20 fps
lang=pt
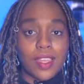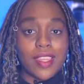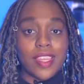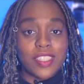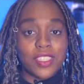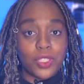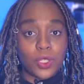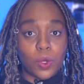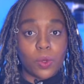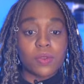E a
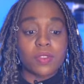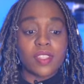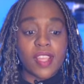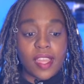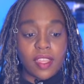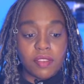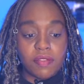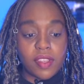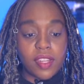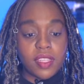gente
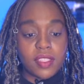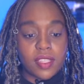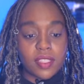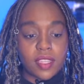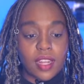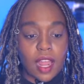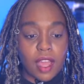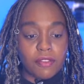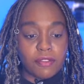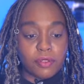consegue ver nesses
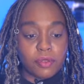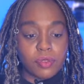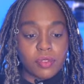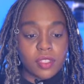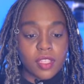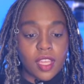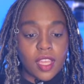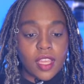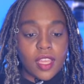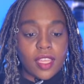
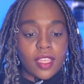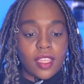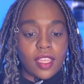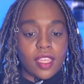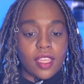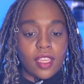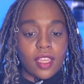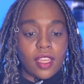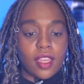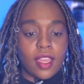gráficos
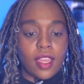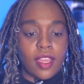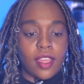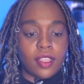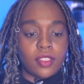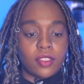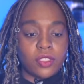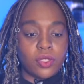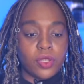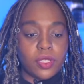que
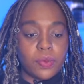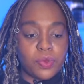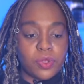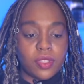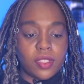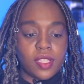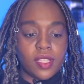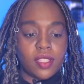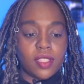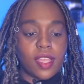de
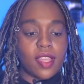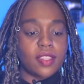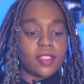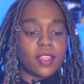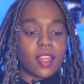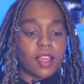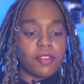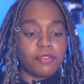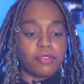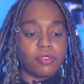2016,
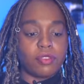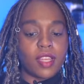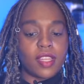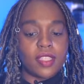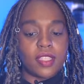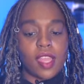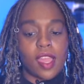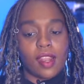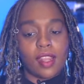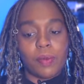gráfico da
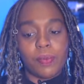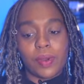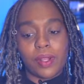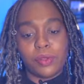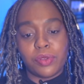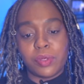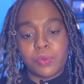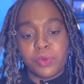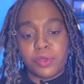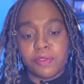esquerda, para
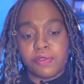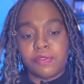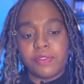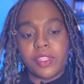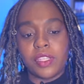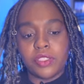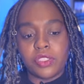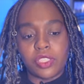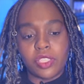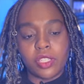
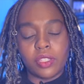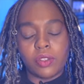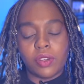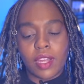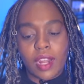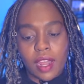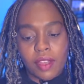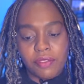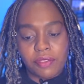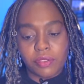2020,
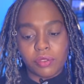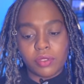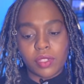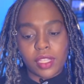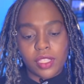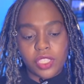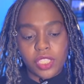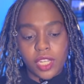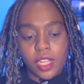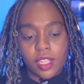gráfico
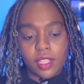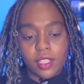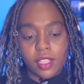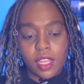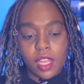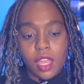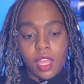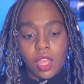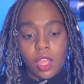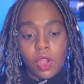da
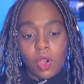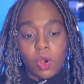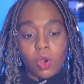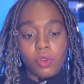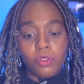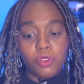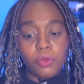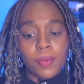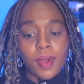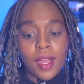direita,
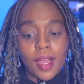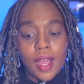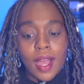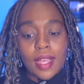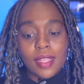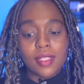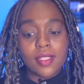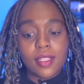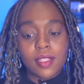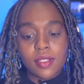houve uma
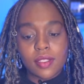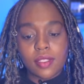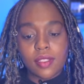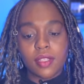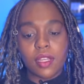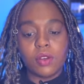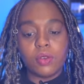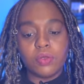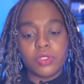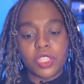
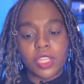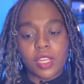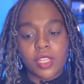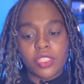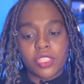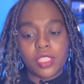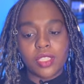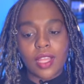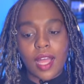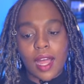ascensão de
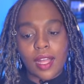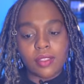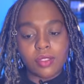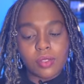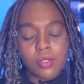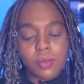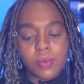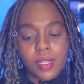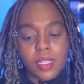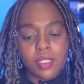
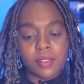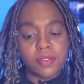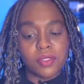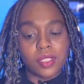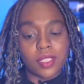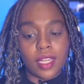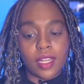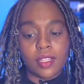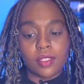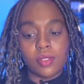candidatos mais
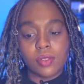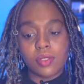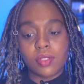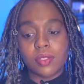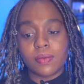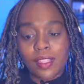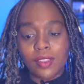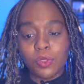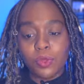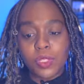
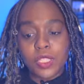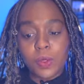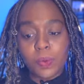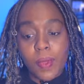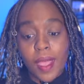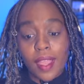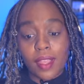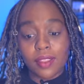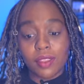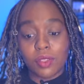votados no
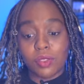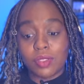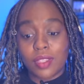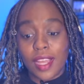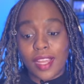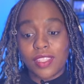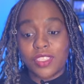espectro da